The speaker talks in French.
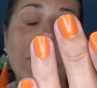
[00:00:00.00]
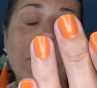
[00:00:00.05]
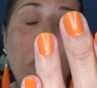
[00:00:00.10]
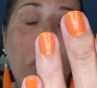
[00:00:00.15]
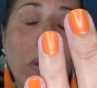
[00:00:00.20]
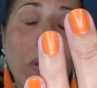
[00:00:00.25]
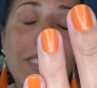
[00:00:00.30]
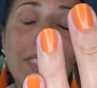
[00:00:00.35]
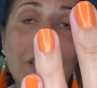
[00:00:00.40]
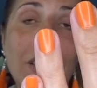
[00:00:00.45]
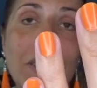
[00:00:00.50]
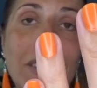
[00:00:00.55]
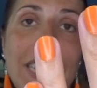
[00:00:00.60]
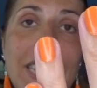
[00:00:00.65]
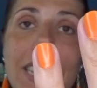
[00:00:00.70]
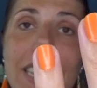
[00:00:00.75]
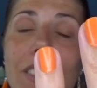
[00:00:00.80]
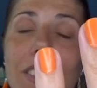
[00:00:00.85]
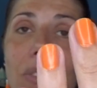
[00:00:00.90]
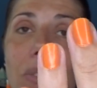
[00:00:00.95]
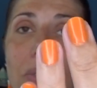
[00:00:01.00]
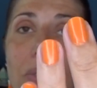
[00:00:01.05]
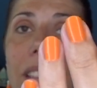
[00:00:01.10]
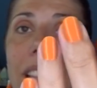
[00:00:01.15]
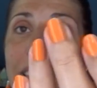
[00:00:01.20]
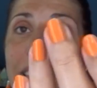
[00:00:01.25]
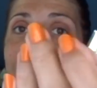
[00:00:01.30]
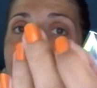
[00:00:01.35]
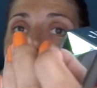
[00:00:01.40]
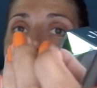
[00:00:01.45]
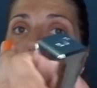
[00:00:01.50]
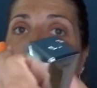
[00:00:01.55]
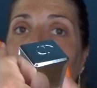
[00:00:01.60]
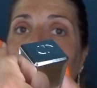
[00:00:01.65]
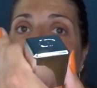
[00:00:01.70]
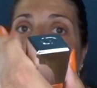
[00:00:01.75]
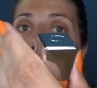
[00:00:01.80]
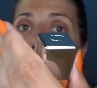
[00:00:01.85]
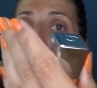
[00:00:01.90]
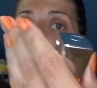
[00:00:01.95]
porter en été, je trouve ça très
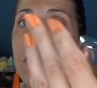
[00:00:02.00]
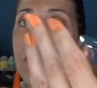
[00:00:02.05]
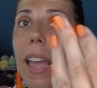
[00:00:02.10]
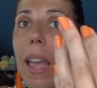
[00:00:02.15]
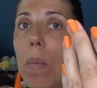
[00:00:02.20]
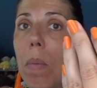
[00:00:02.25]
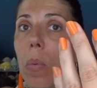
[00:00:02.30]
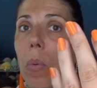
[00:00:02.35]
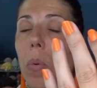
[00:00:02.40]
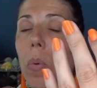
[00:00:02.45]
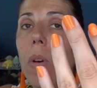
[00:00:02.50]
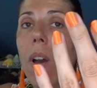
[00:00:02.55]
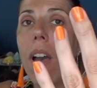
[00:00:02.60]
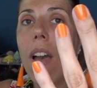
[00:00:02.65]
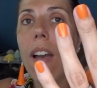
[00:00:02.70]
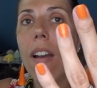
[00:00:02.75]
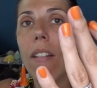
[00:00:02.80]
lumineux, très beau.